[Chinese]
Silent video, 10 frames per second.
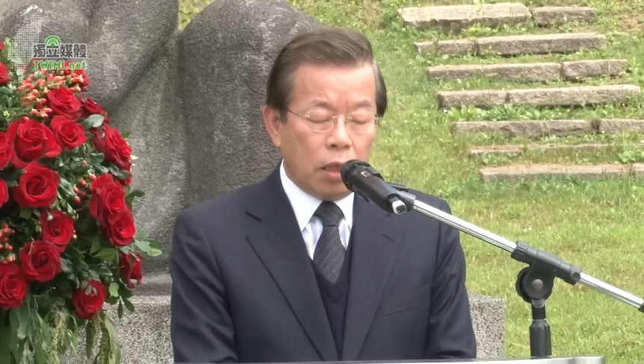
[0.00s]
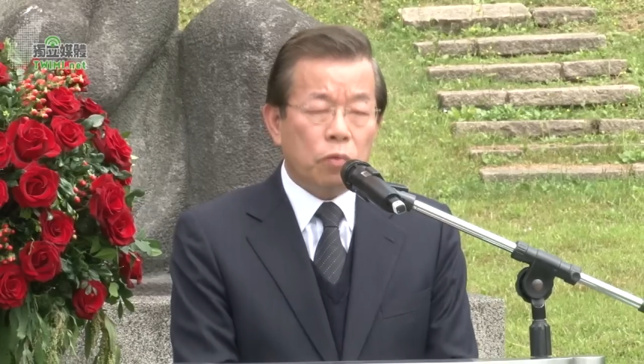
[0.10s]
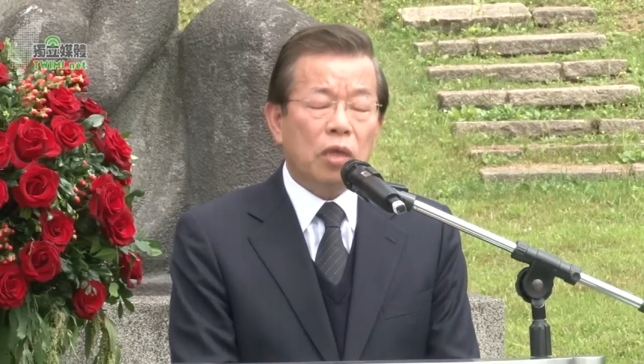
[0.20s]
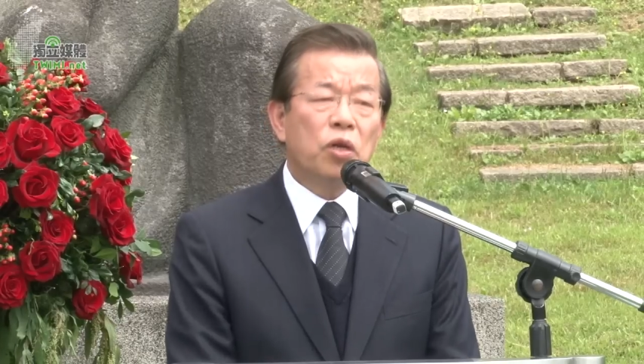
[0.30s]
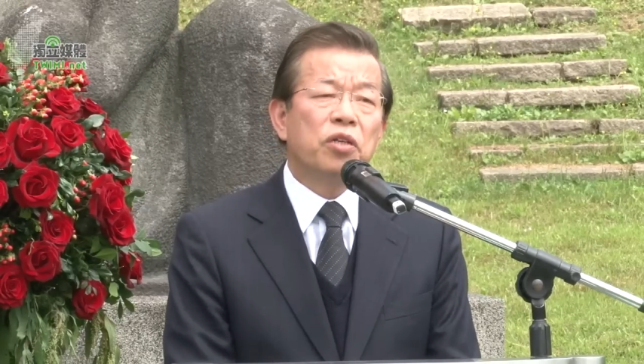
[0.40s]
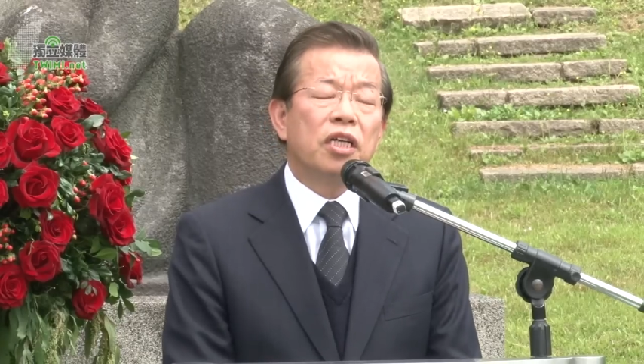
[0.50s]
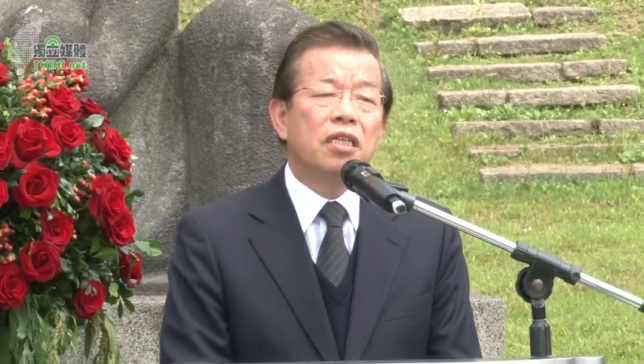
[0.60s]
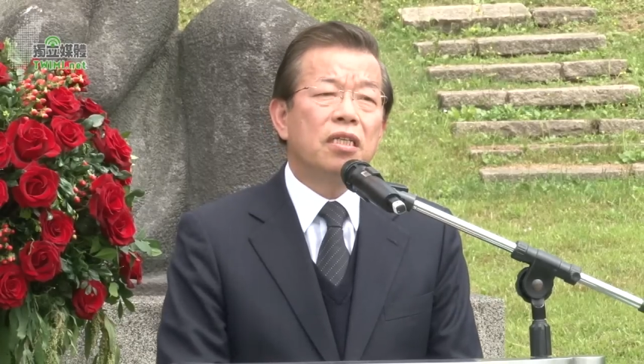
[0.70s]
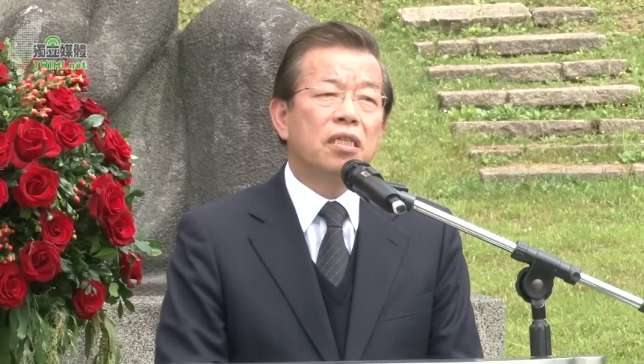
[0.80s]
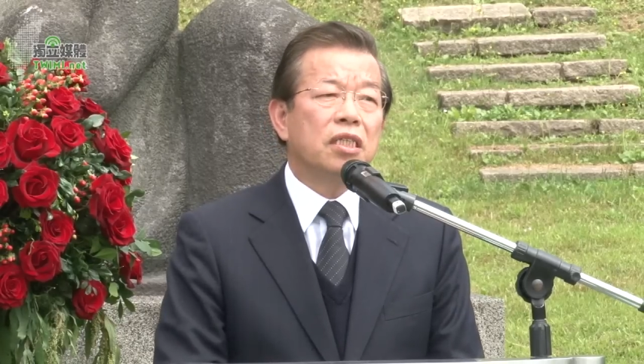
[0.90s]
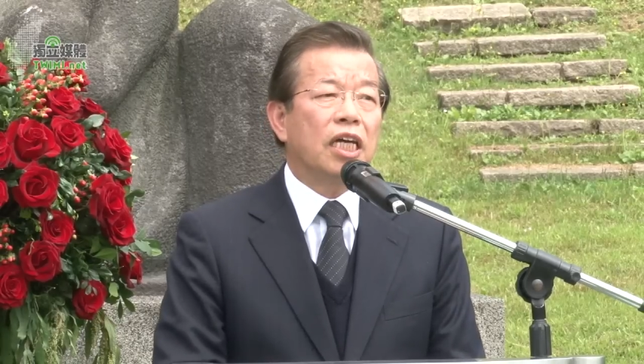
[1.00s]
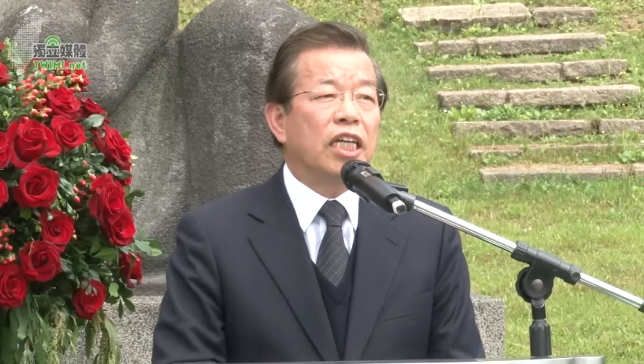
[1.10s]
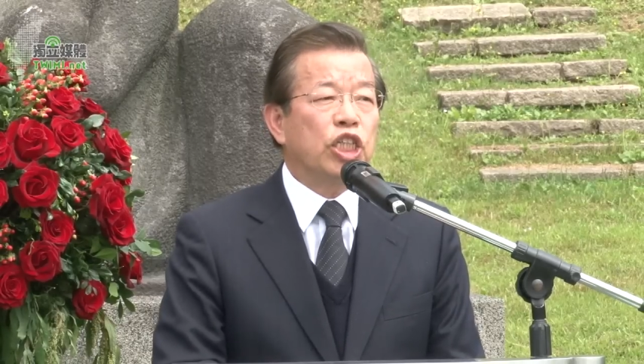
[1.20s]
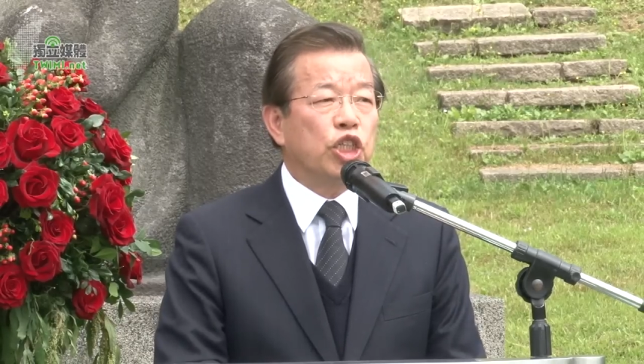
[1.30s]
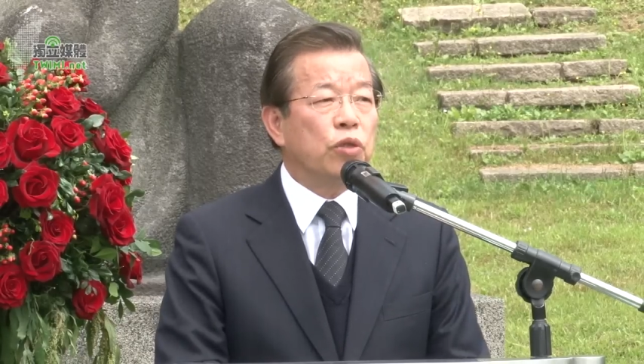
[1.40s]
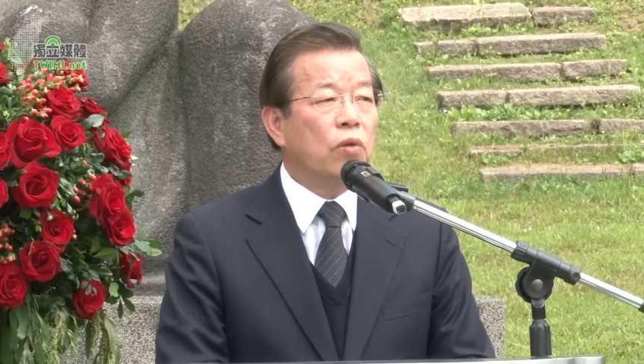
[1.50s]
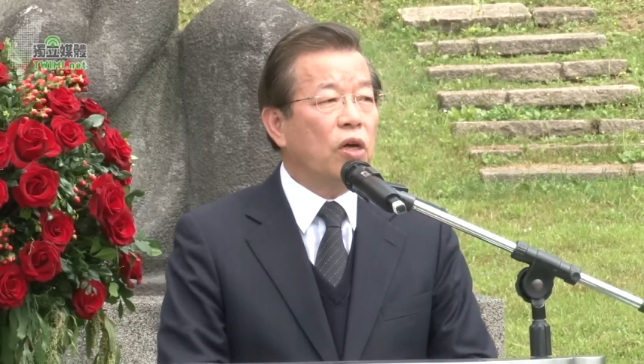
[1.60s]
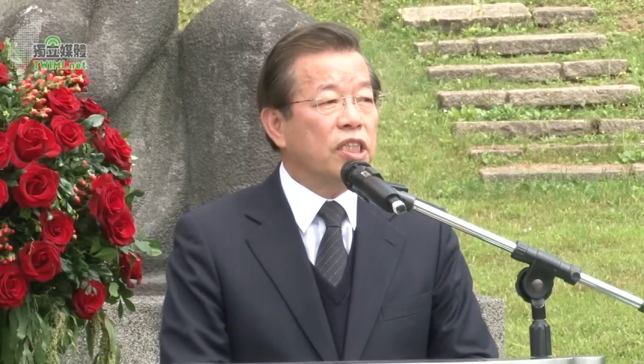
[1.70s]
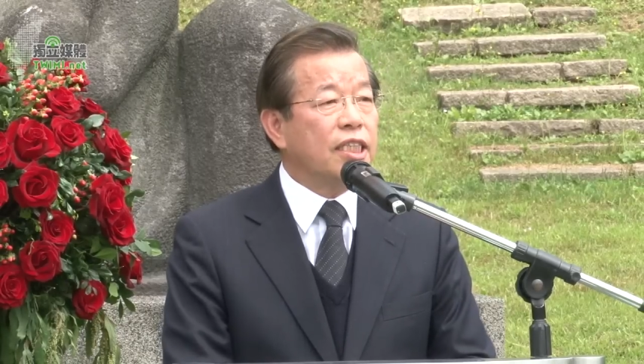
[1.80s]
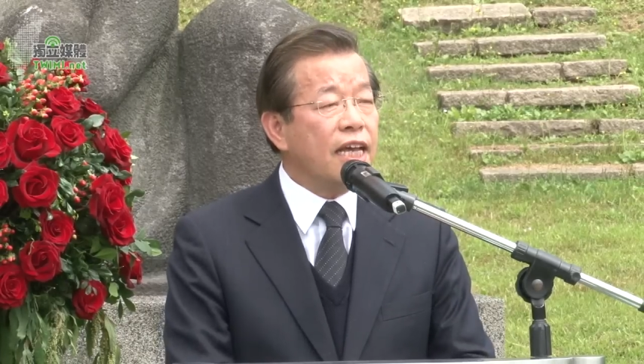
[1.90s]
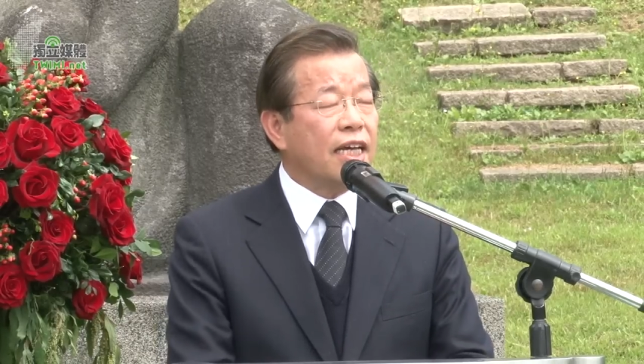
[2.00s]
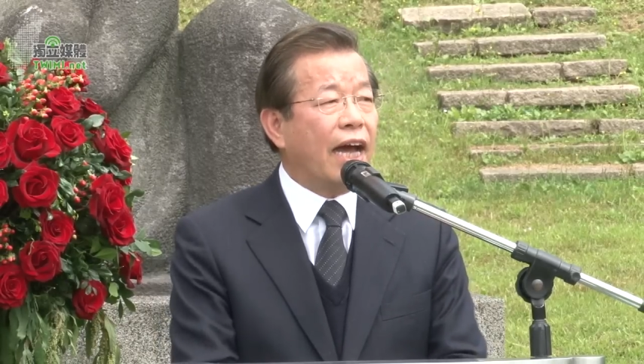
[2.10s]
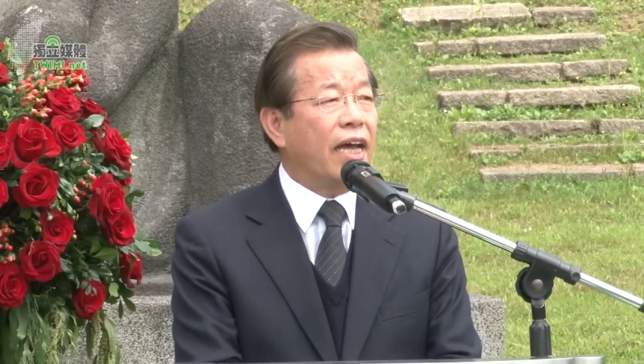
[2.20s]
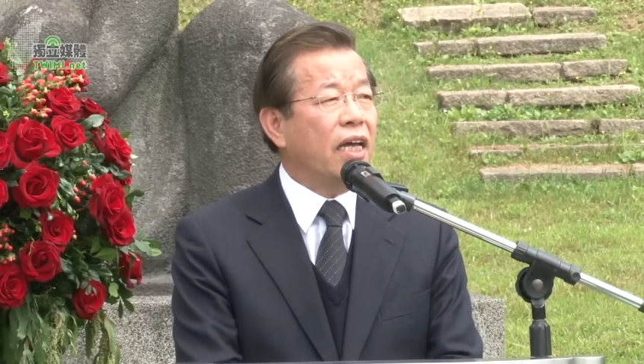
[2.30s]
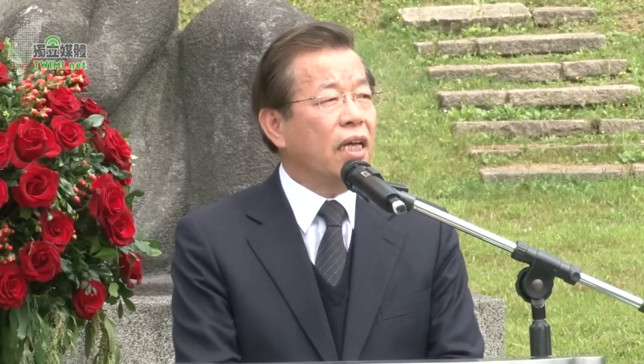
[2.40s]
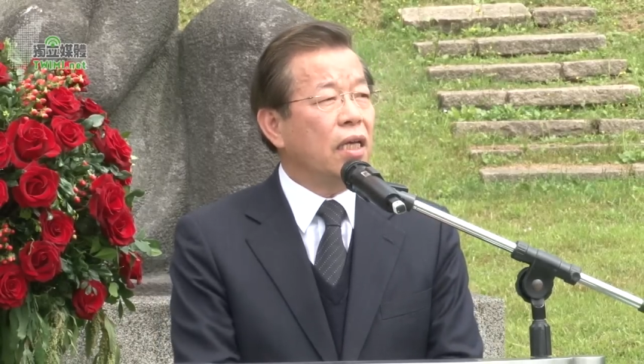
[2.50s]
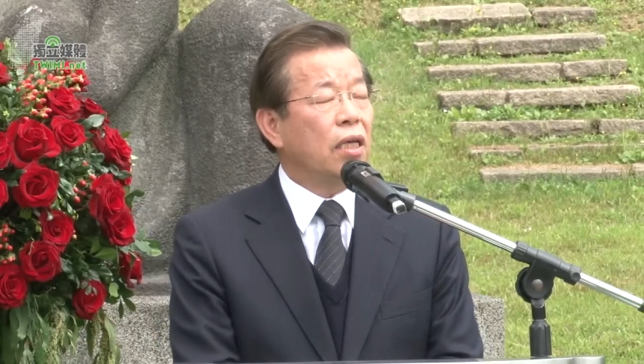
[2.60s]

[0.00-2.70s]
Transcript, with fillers: 因为我个人是安尼想吼，世界